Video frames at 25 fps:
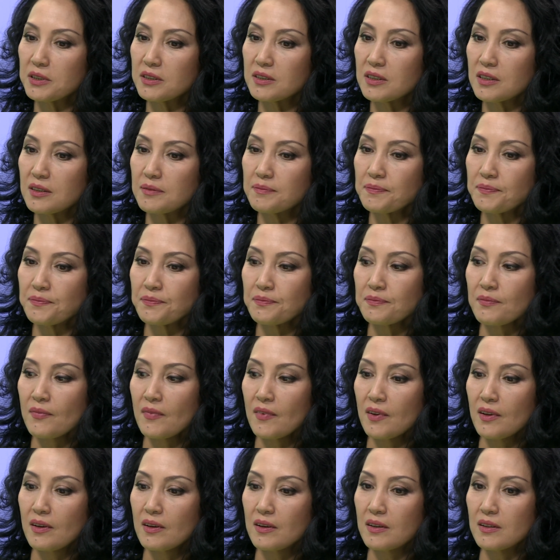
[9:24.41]
Это
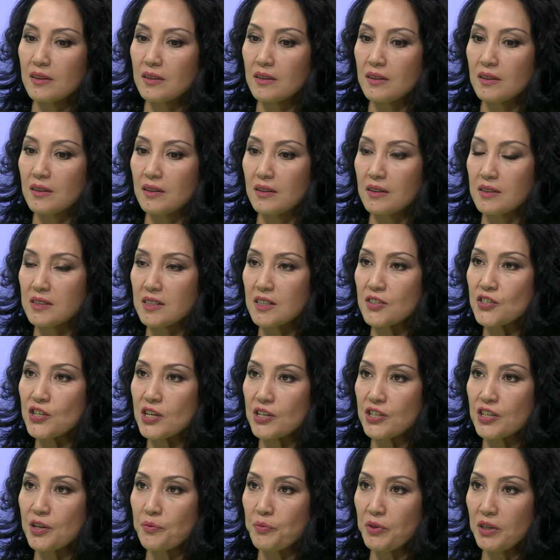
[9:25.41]
а,
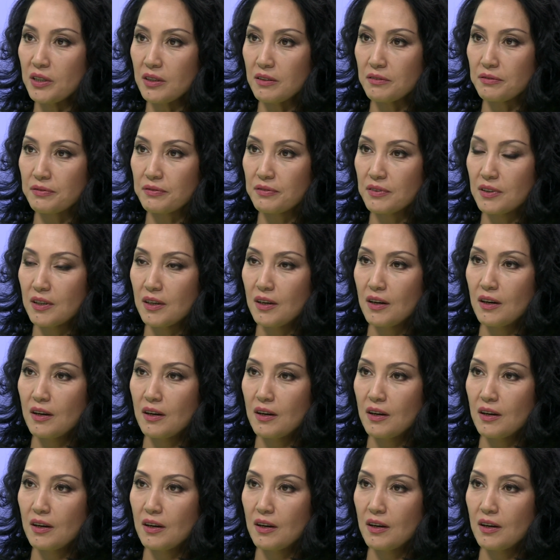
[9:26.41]
Саджан Шаменов,